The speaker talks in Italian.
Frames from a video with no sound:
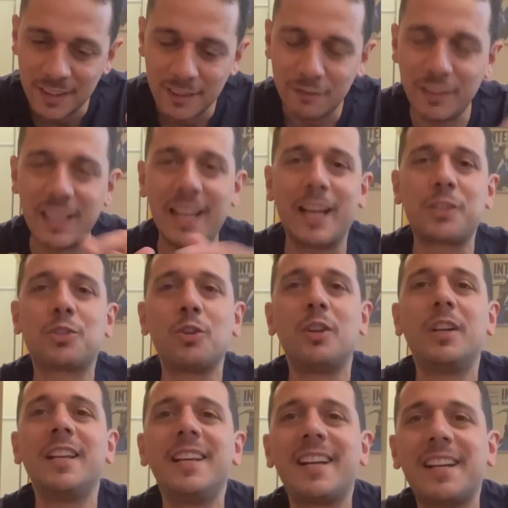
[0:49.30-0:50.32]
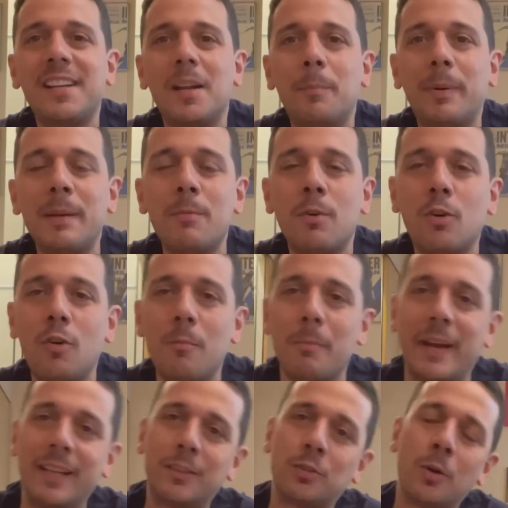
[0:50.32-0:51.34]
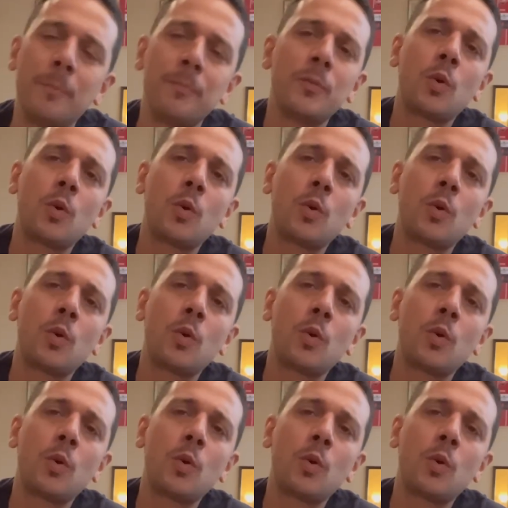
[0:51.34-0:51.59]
vi lascio il link nel primo commento.